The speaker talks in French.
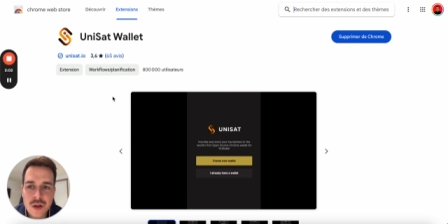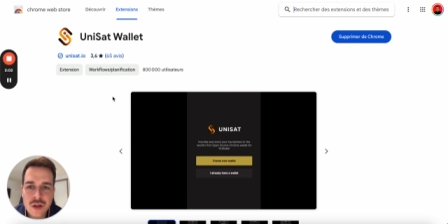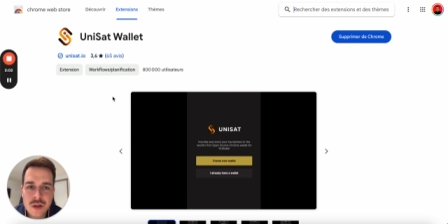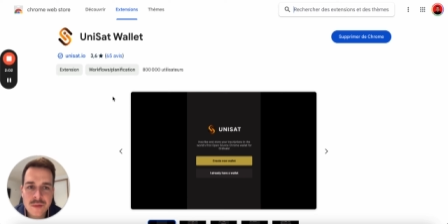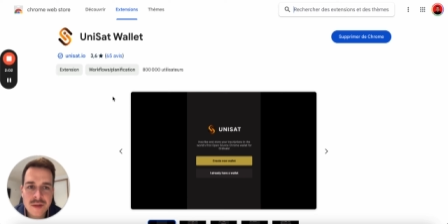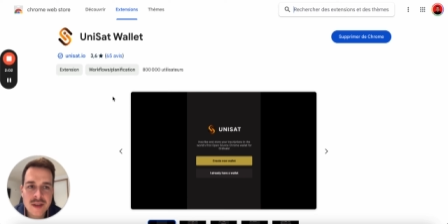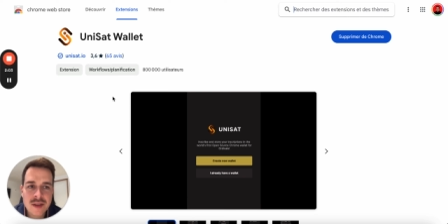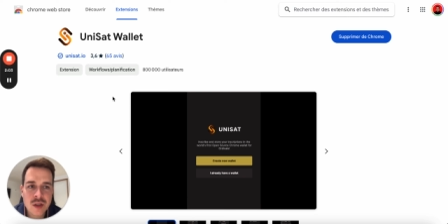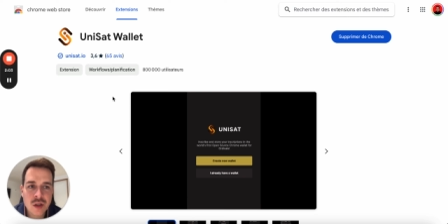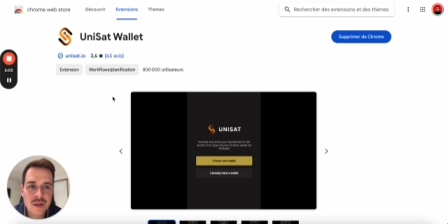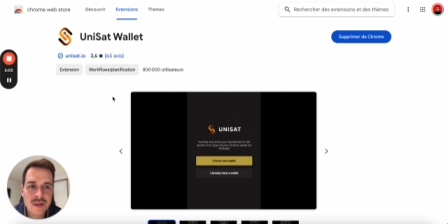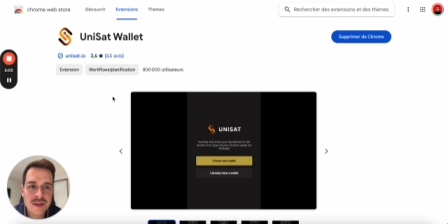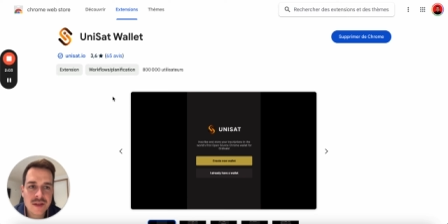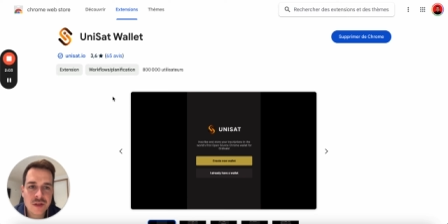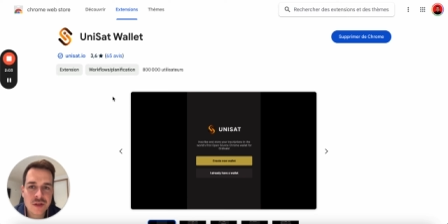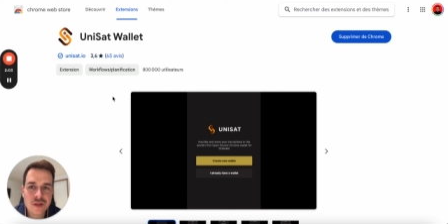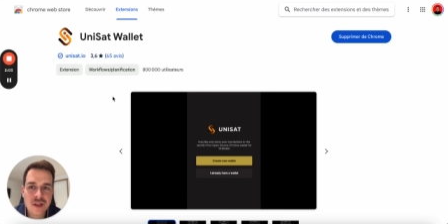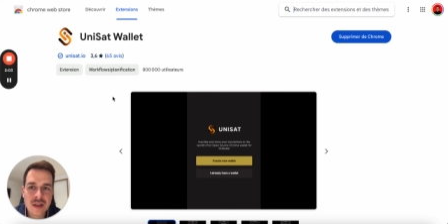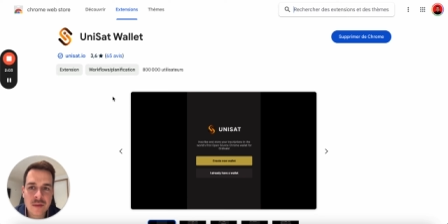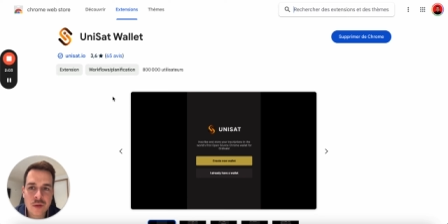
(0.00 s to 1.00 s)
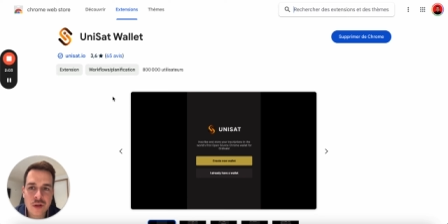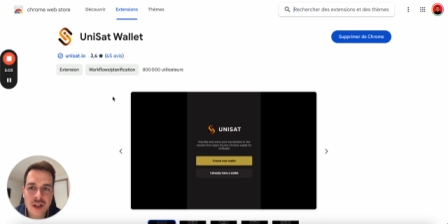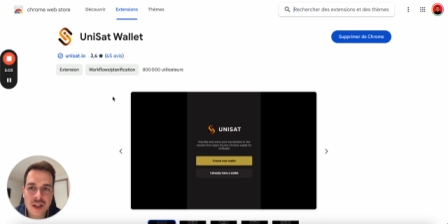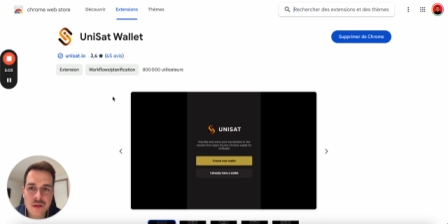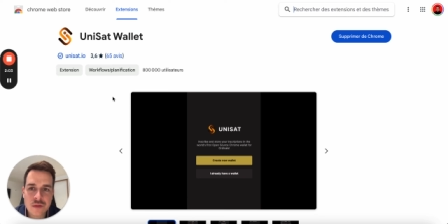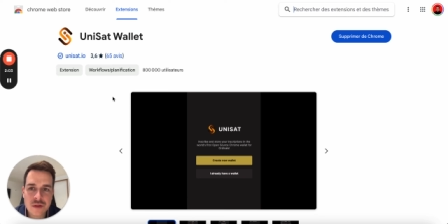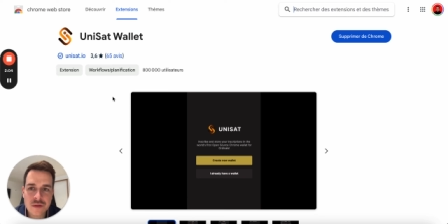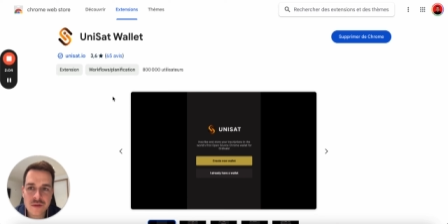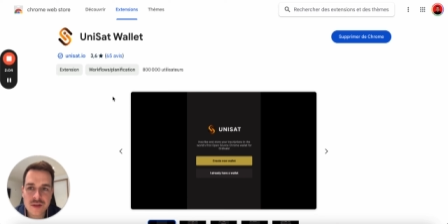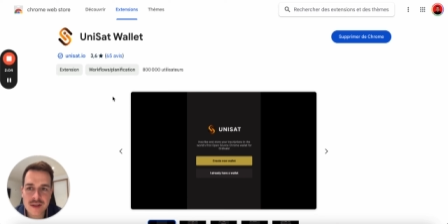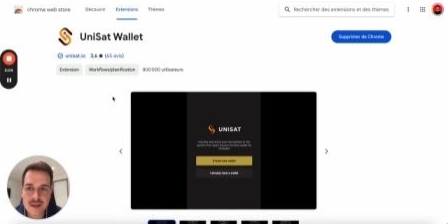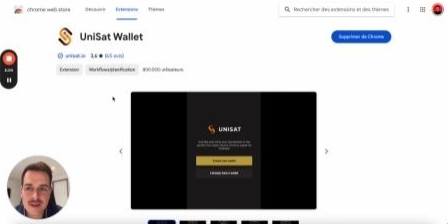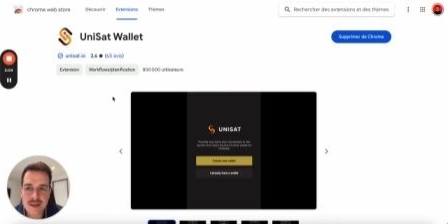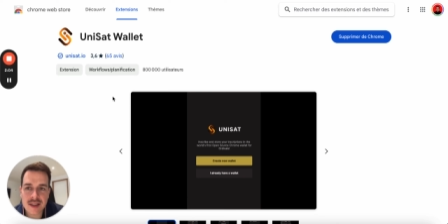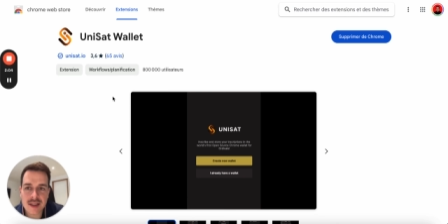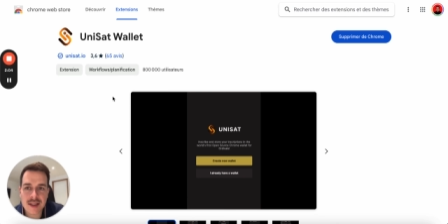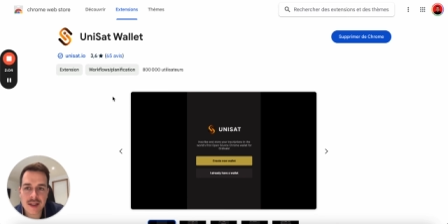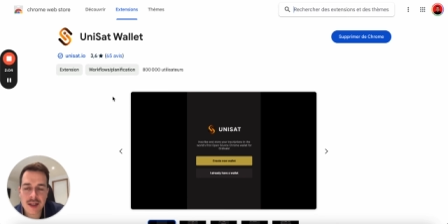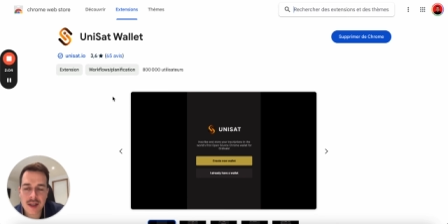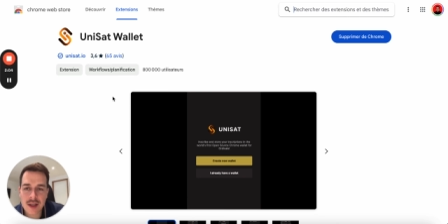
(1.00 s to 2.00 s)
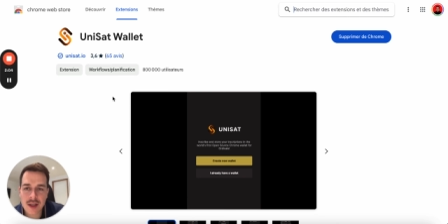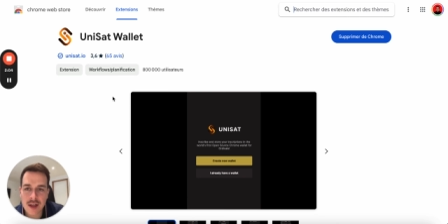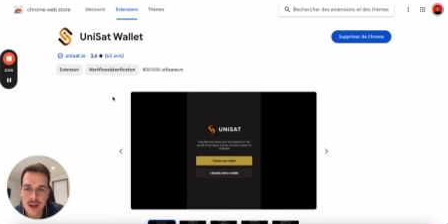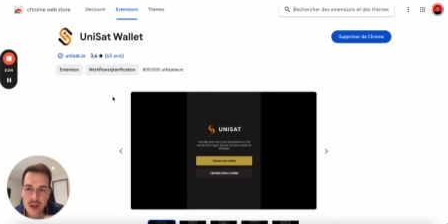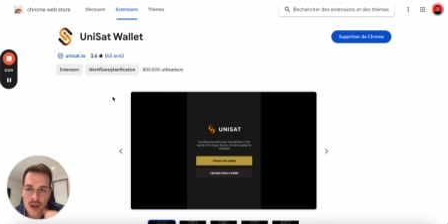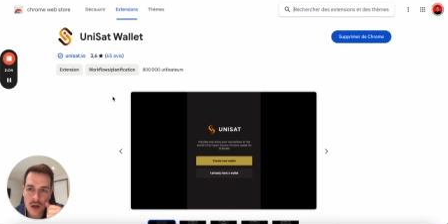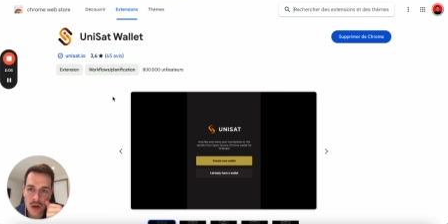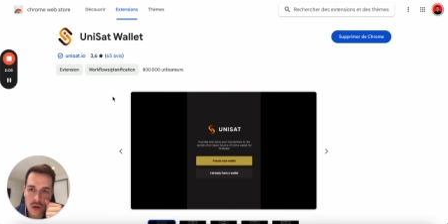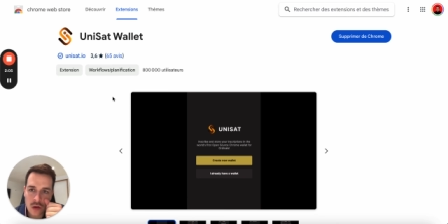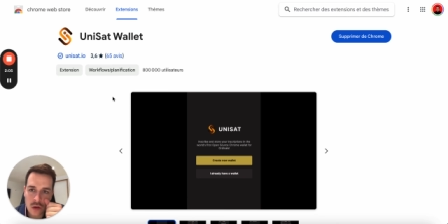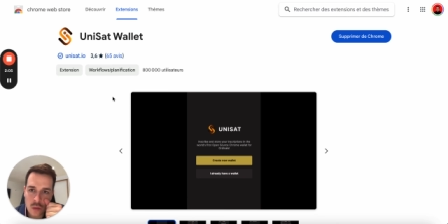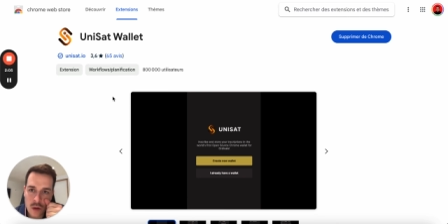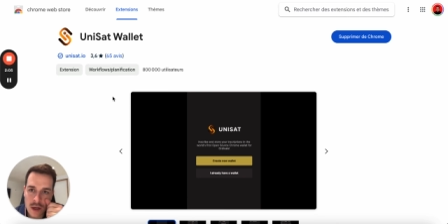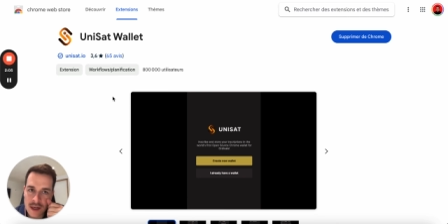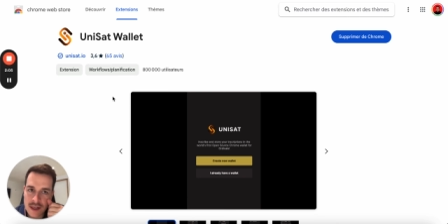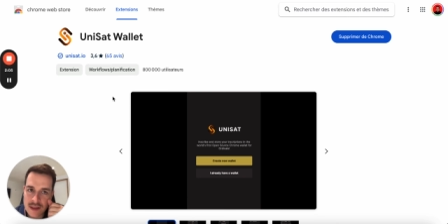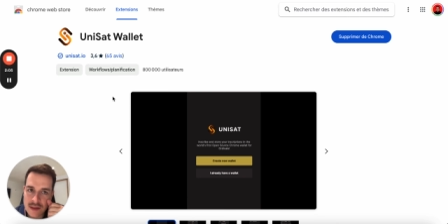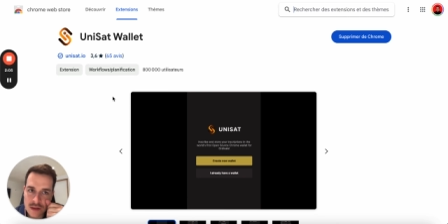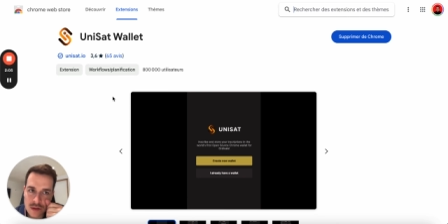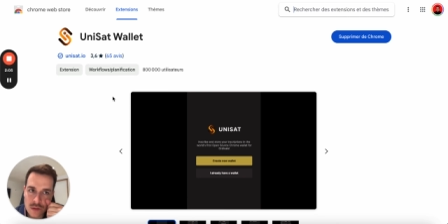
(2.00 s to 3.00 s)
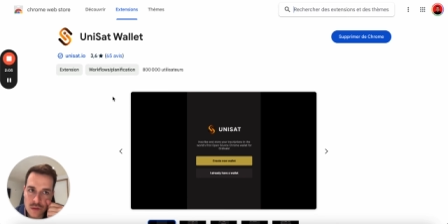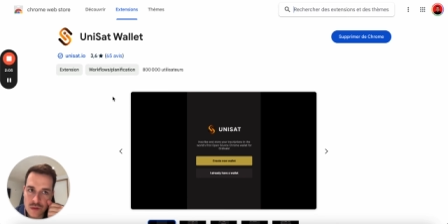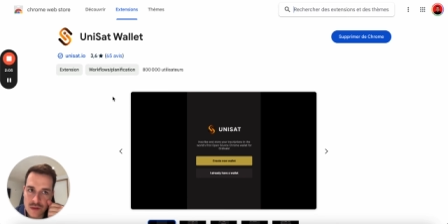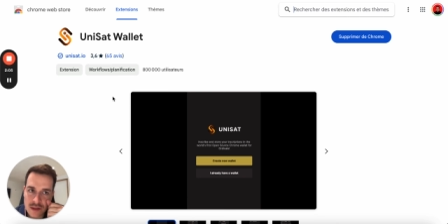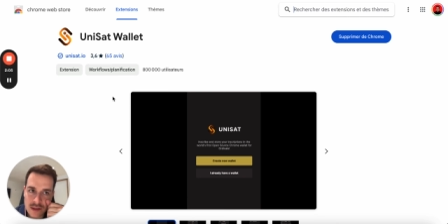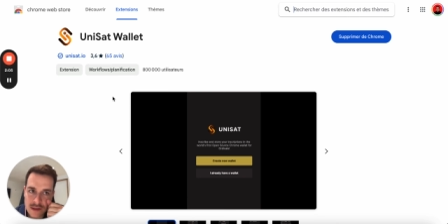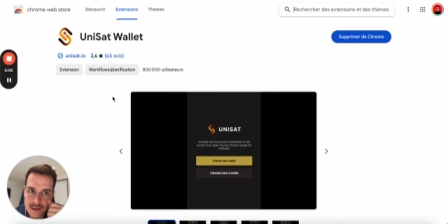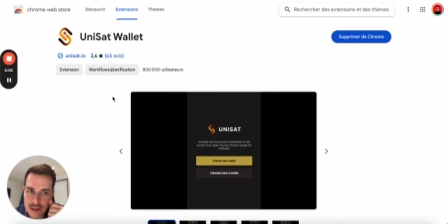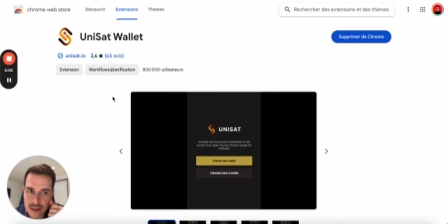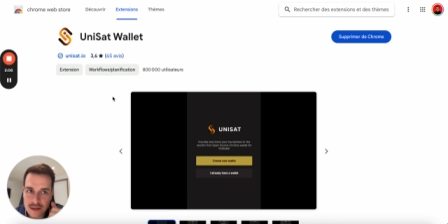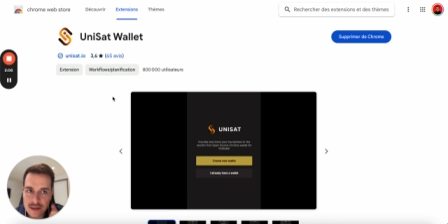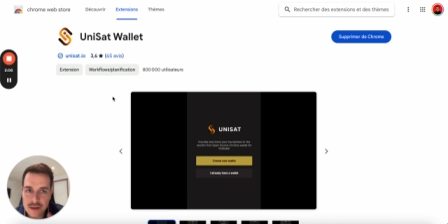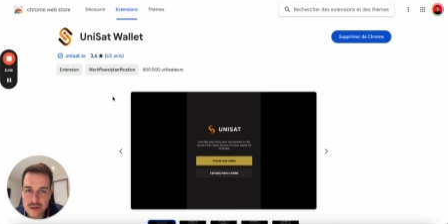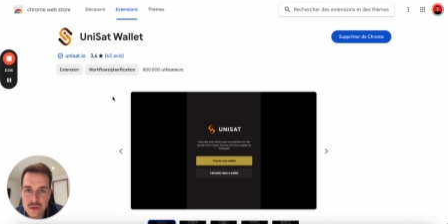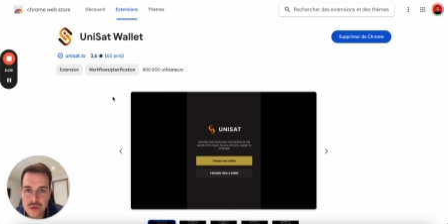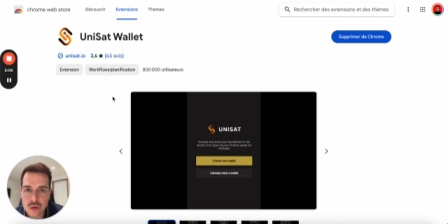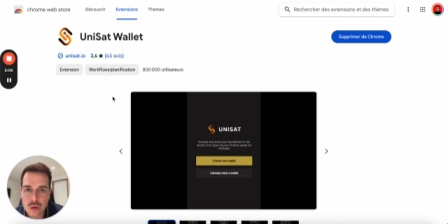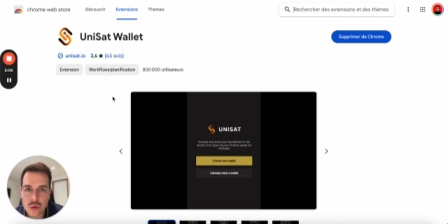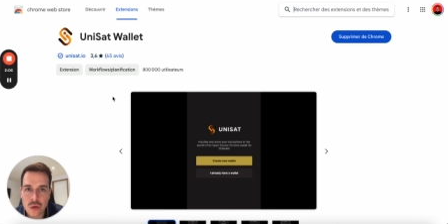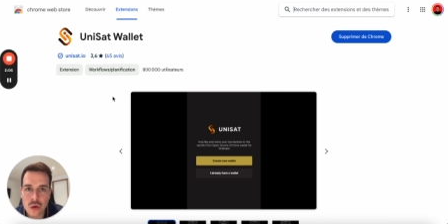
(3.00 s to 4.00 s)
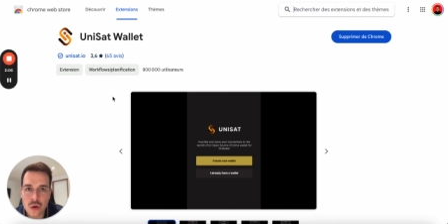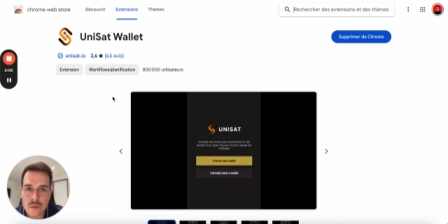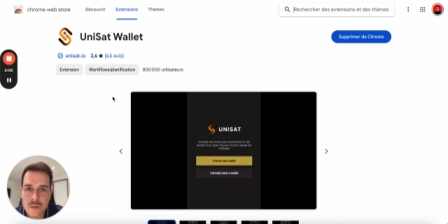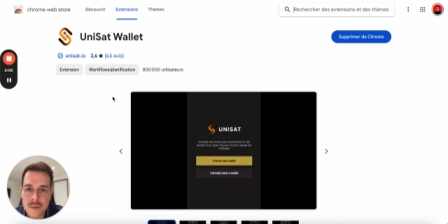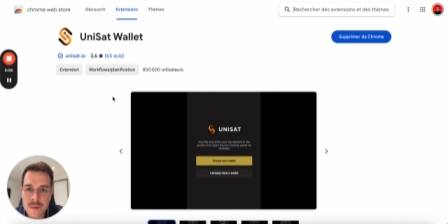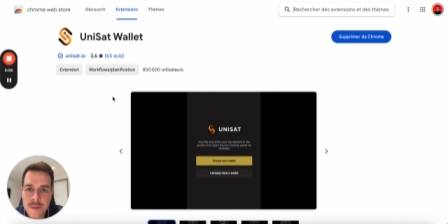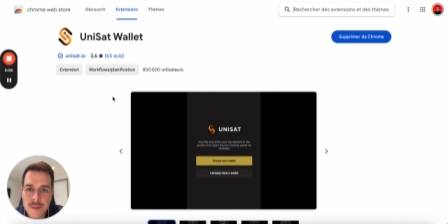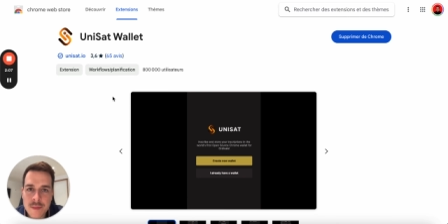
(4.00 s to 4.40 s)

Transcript: de Bitcoin, c'est totalement gratuit. Vous installez le wallet Unisat sur Chrome.